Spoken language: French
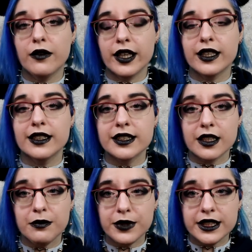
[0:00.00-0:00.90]
avec
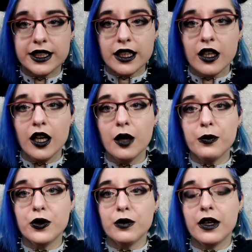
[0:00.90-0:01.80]
l'extrême plaisir
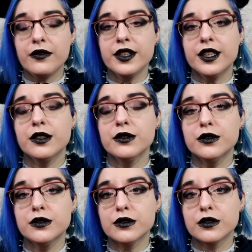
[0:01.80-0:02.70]
pour ma
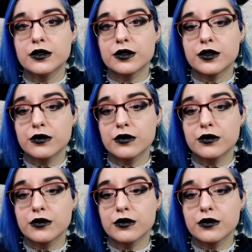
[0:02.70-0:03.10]
vidéo euh,